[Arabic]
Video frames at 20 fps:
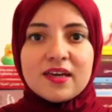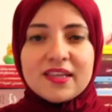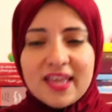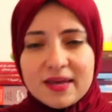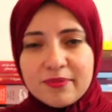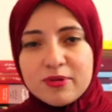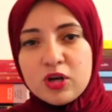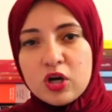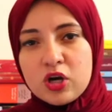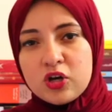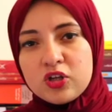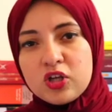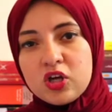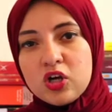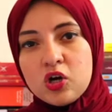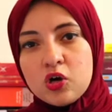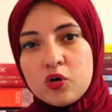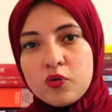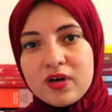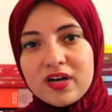كتاب
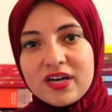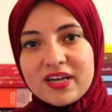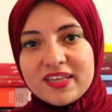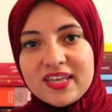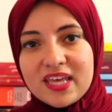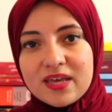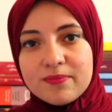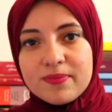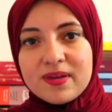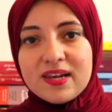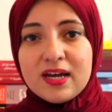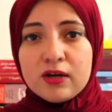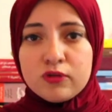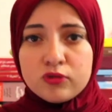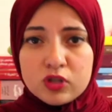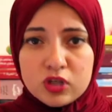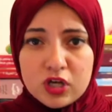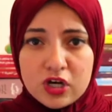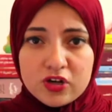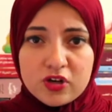النهارده هو كتاب
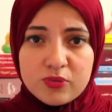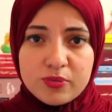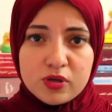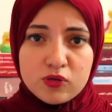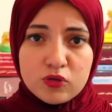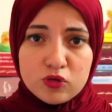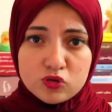اللاهوت العربي